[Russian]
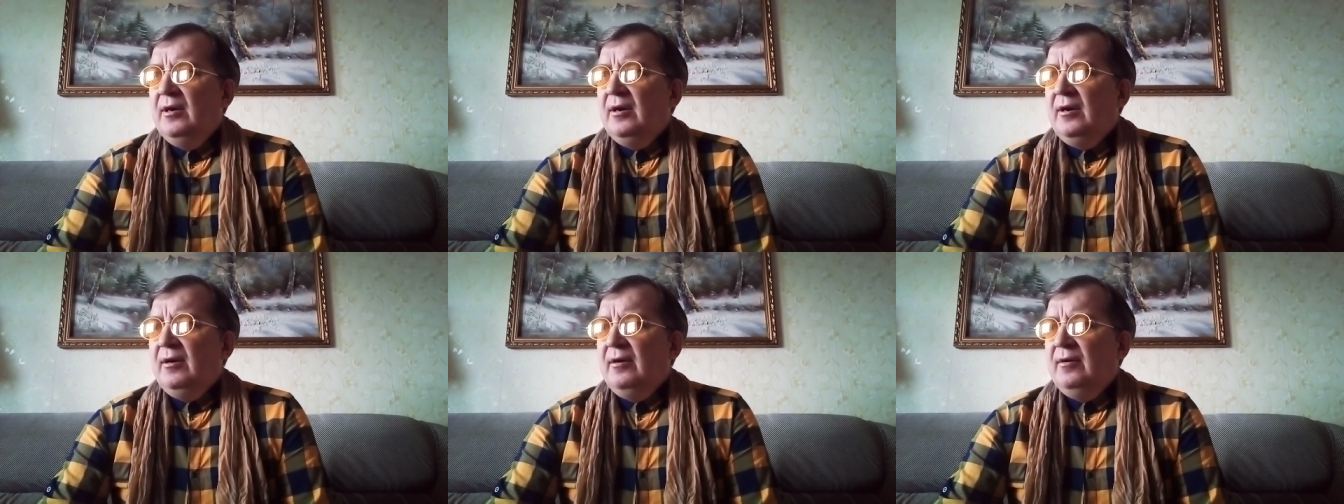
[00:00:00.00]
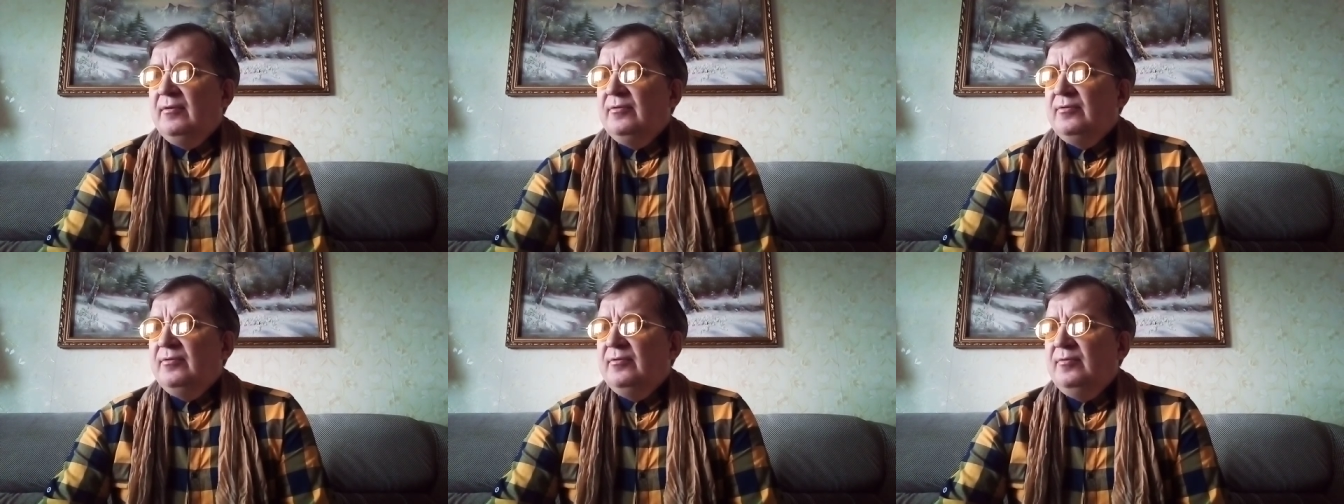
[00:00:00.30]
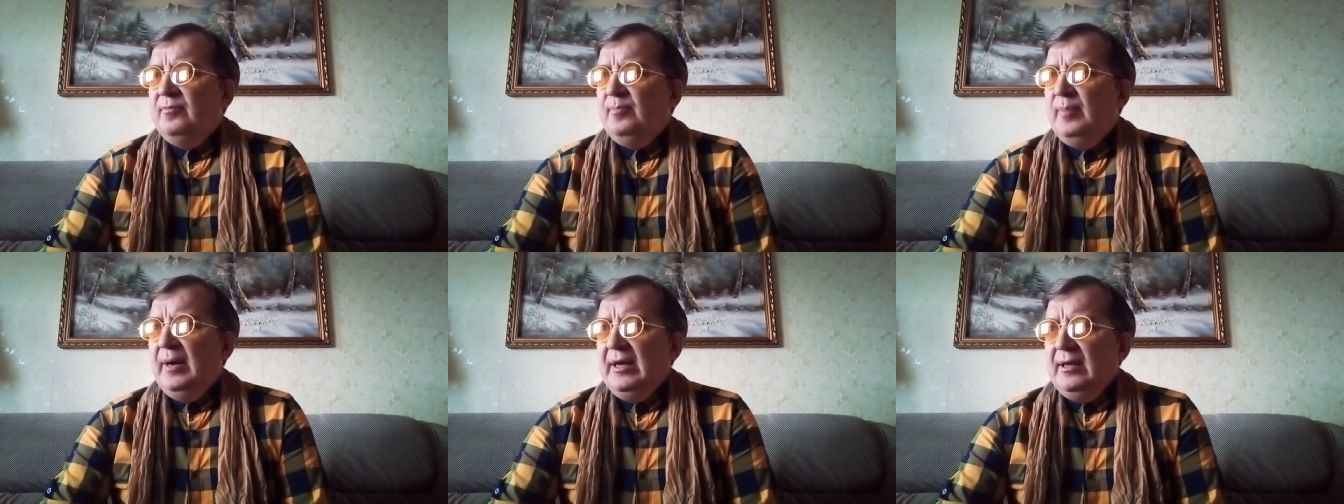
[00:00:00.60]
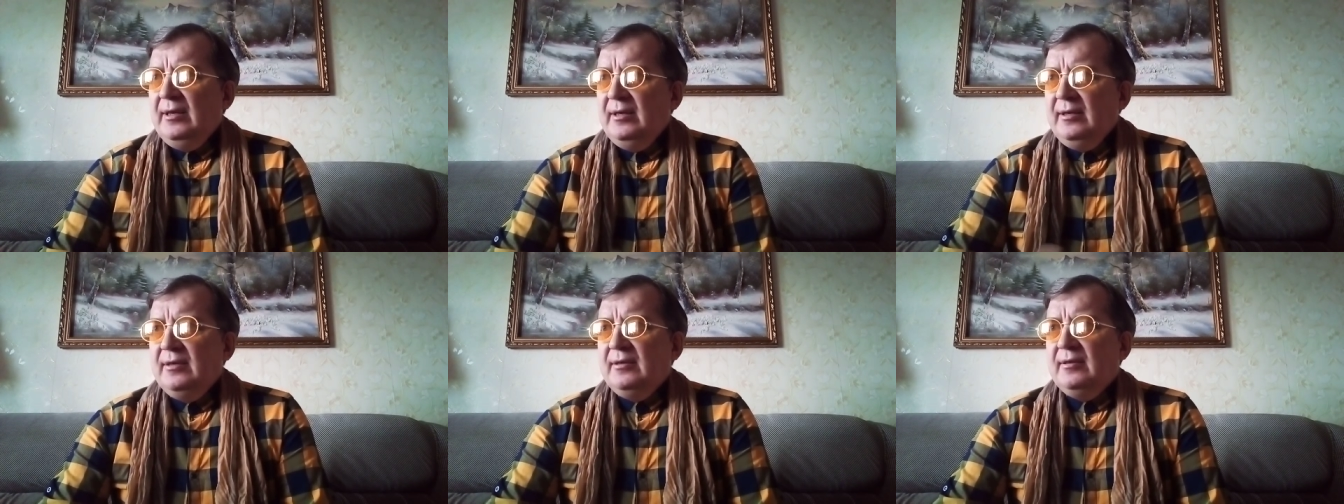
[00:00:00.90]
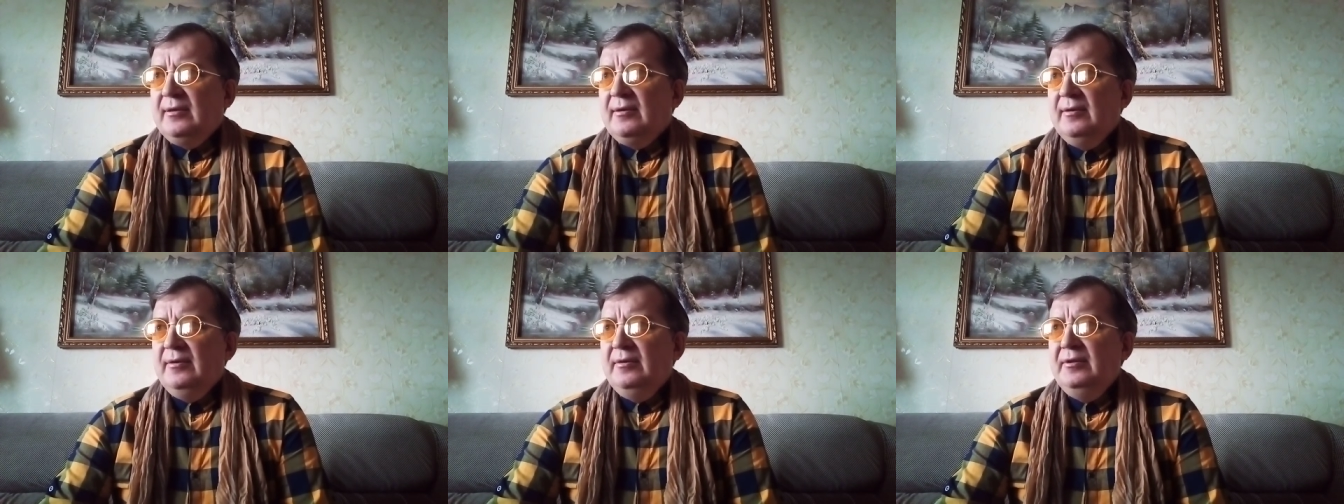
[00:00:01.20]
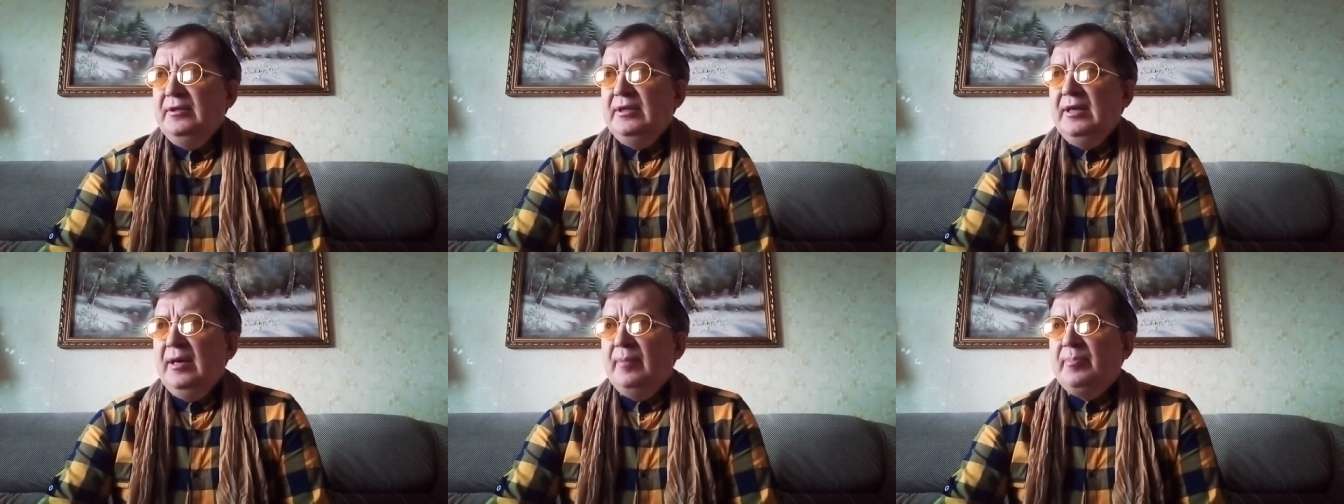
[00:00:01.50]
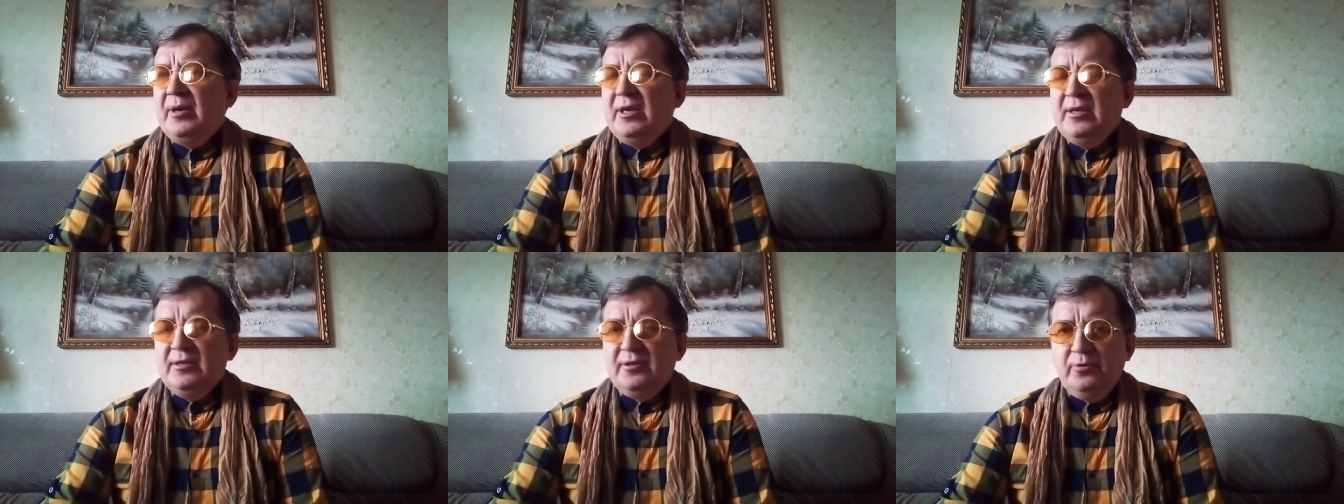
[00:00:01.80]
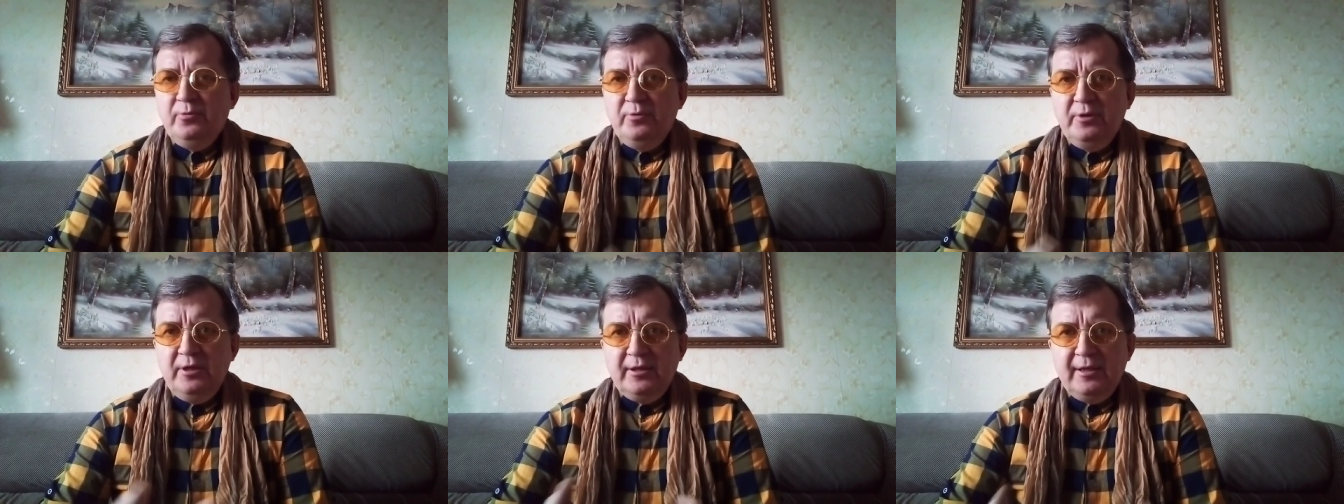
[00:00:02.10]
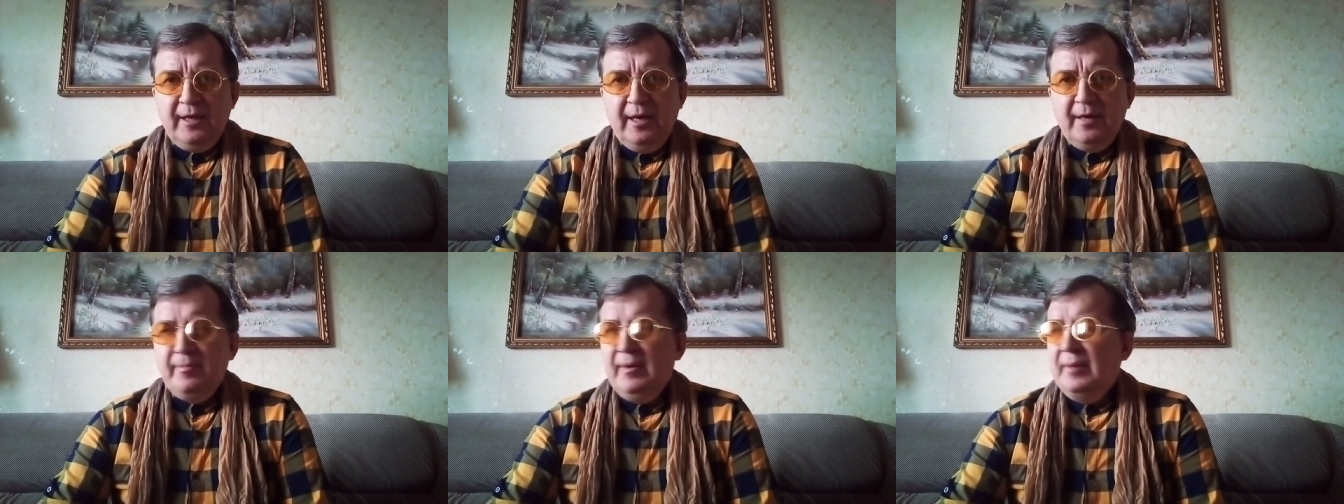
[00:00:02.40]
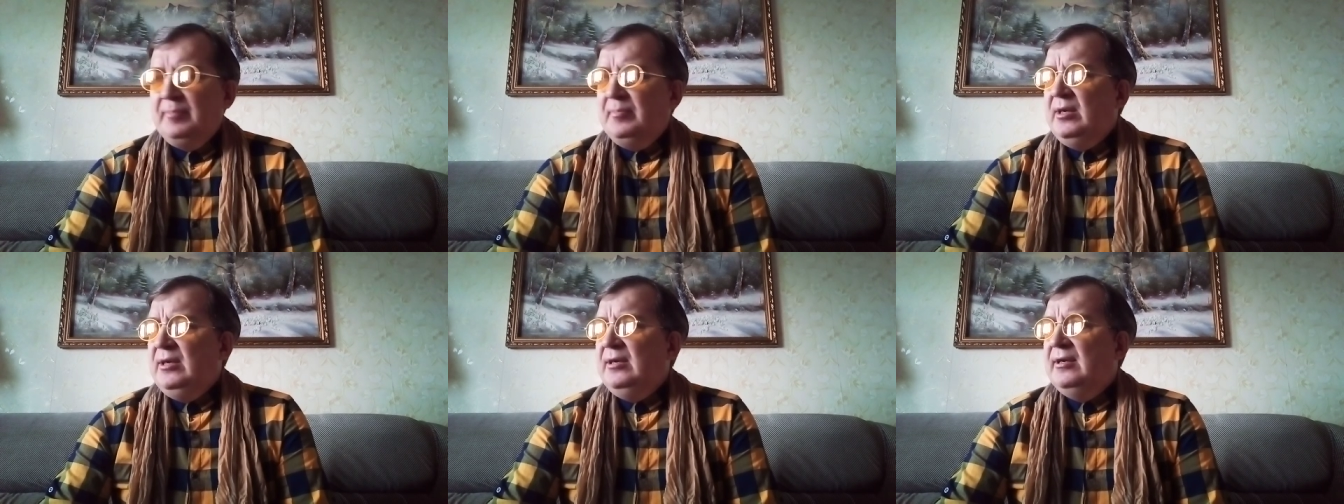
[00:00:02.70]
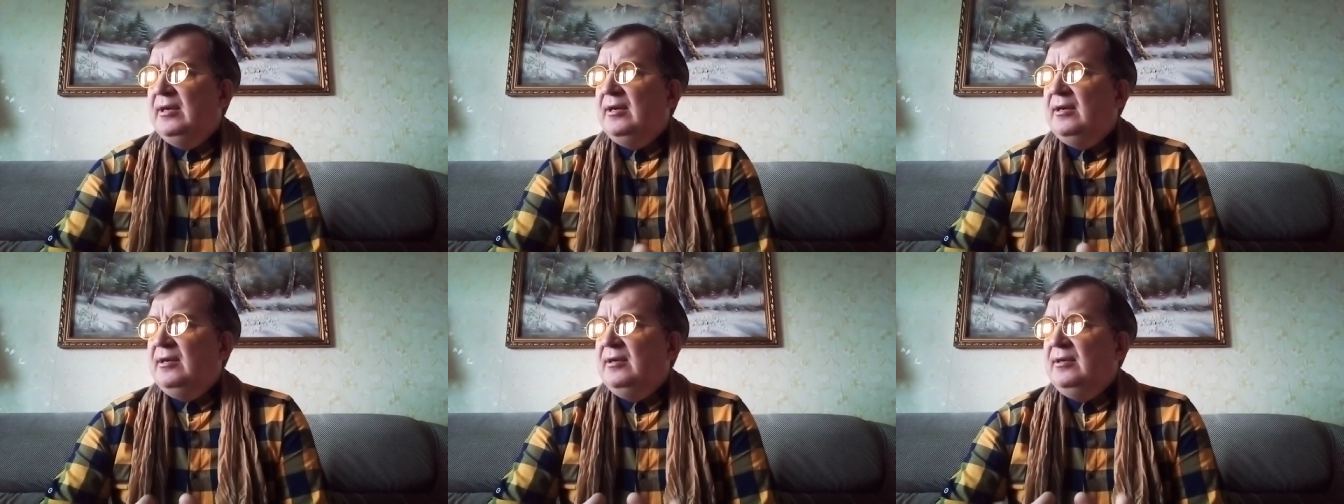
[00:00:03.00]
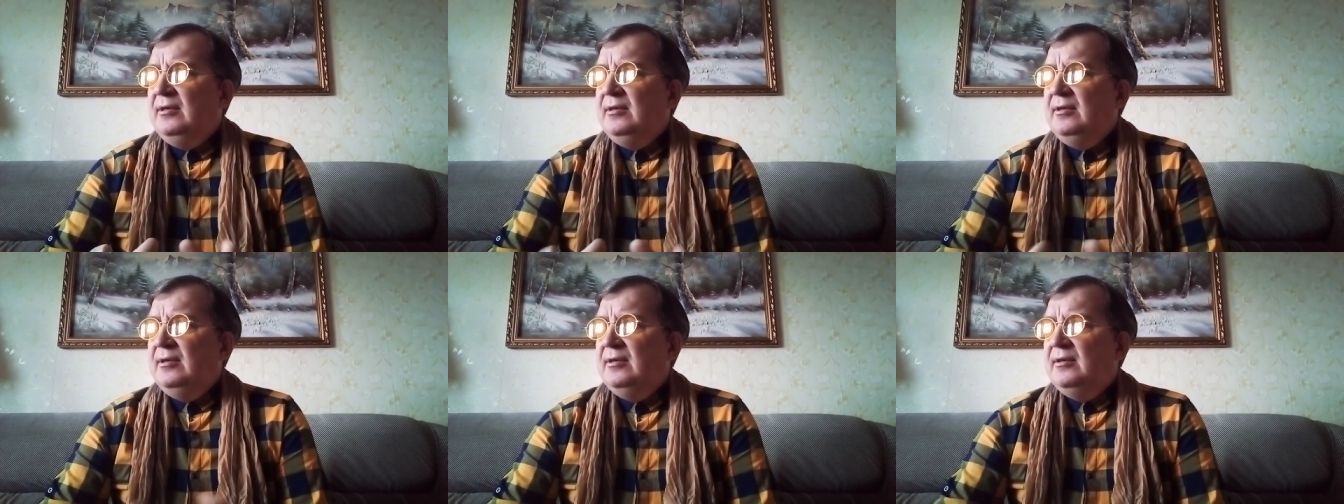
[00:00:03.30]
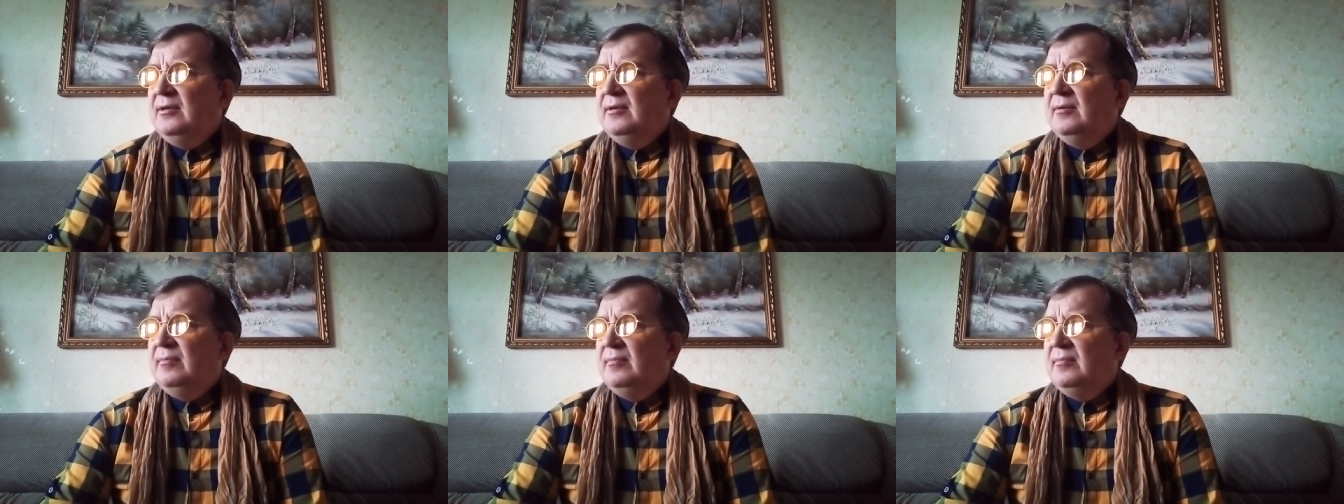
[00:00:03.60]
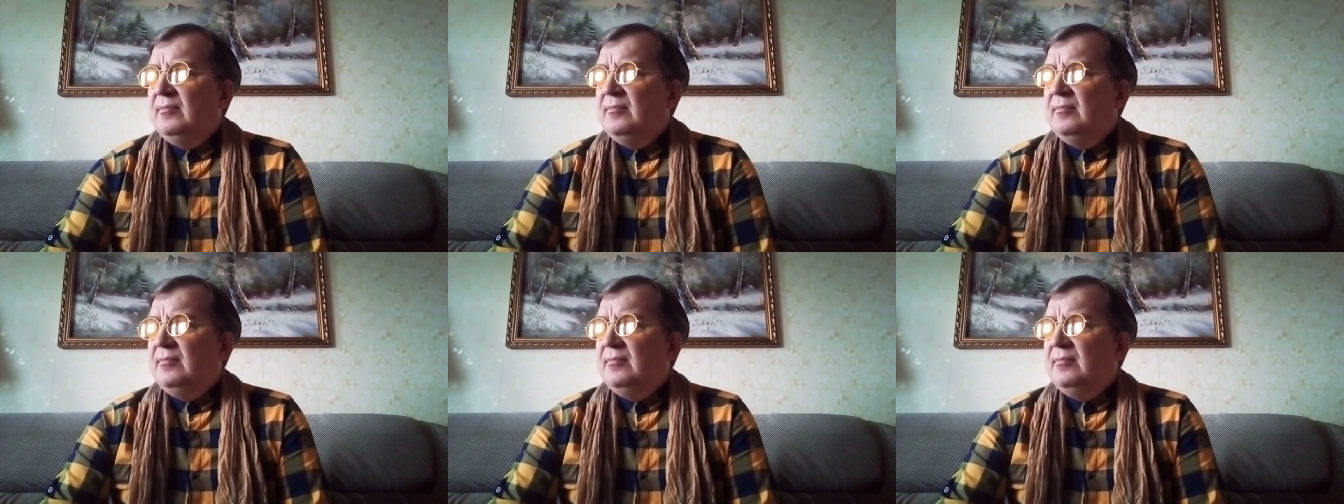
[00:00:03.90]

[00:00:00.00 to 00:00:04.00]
а, в бои не происходит так мобильно и